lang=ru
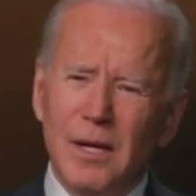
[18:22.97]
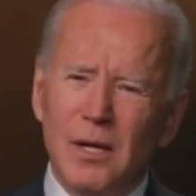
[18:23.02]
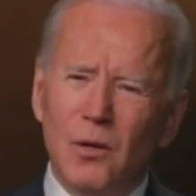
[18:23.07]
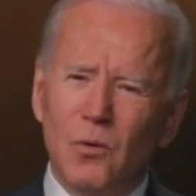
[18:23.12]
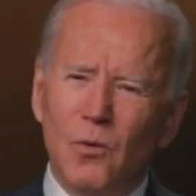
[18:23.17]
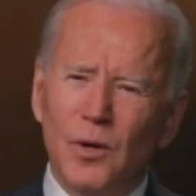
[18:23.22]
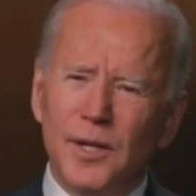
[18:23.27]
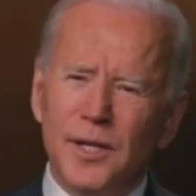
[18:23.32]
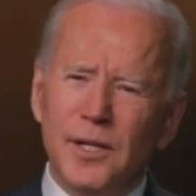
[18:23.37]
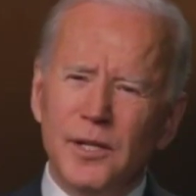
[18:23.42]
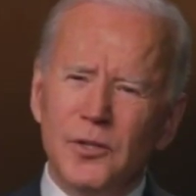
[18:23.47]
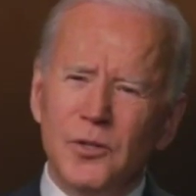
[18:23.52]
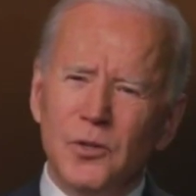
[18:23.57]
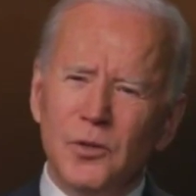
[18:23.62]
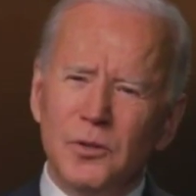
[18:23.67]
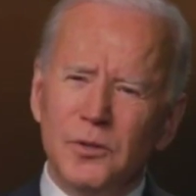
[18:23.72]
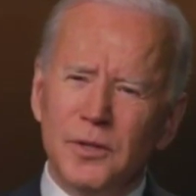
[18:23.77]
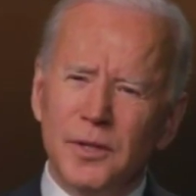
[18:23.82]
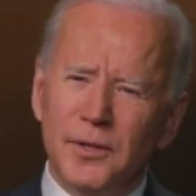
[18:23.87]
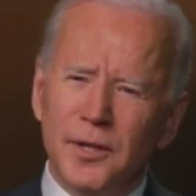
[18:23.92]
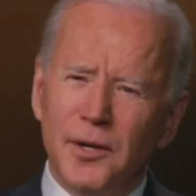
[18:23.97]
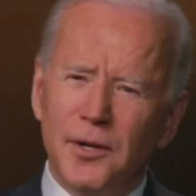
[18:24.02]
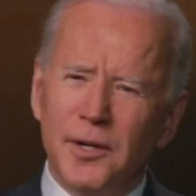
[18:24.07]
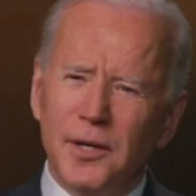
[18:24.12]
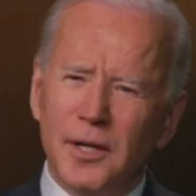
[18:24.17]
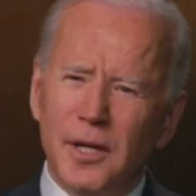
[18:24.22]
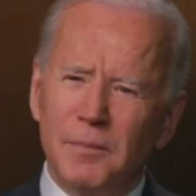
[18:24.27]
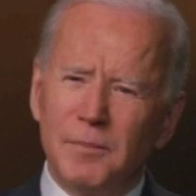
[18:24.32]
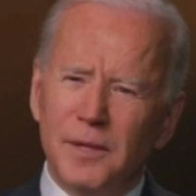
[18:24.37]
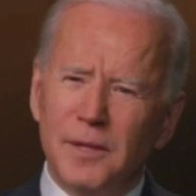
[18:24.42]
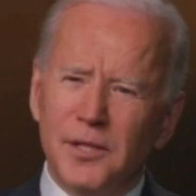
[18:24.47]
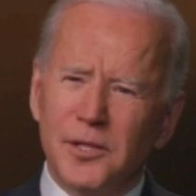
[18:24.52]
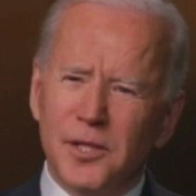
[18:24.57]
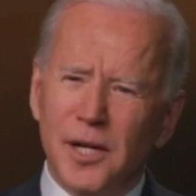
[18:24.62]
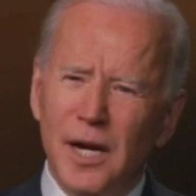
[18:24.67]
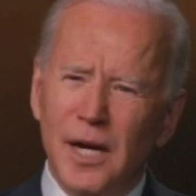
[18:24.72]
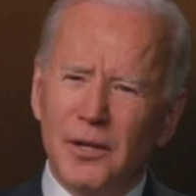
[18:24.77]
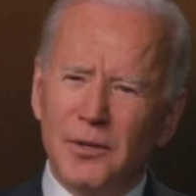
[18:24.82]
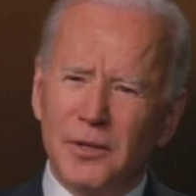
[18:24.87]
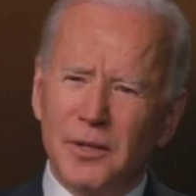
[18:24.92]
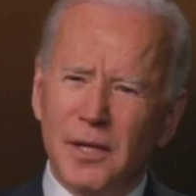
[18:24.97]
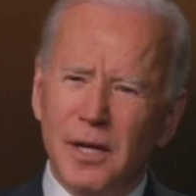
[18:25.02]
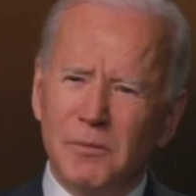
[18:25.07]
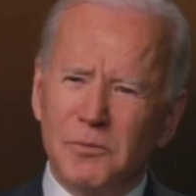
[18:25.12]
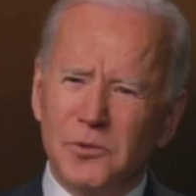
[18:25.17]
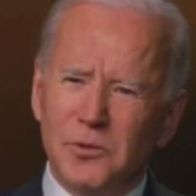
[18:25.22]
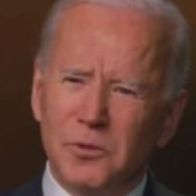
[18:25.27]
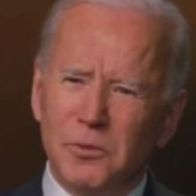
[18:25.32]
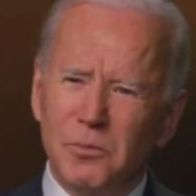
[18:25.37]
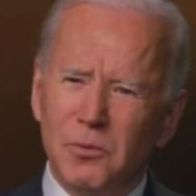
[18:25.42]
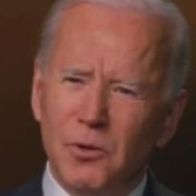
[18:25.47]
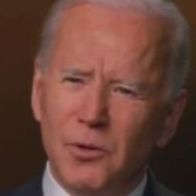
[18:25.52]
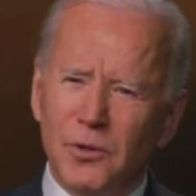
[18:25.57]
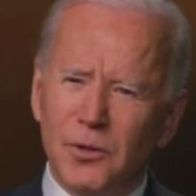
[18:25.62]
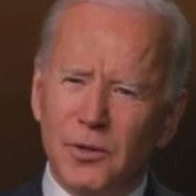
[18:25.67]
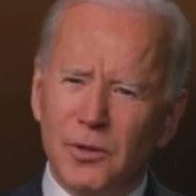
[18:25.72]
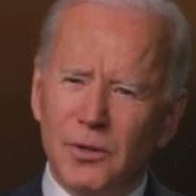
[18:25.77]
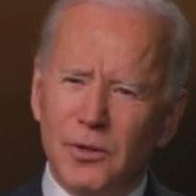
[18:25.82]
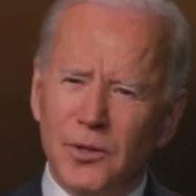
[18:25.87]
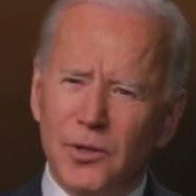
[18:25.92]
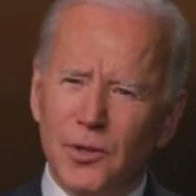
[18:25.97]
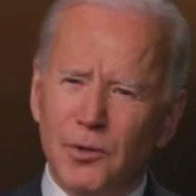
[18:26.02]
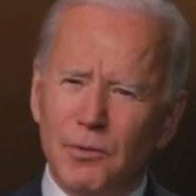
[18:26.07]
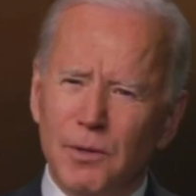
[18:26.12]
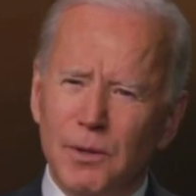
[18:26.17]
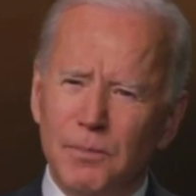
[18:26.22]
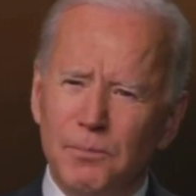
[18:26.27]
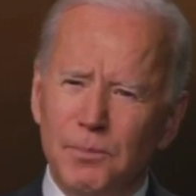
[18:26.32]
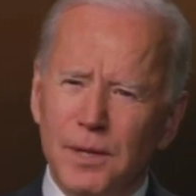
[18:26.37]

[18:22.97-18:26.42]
кстати, э, э, по-моему, один из лидирующих вообще, в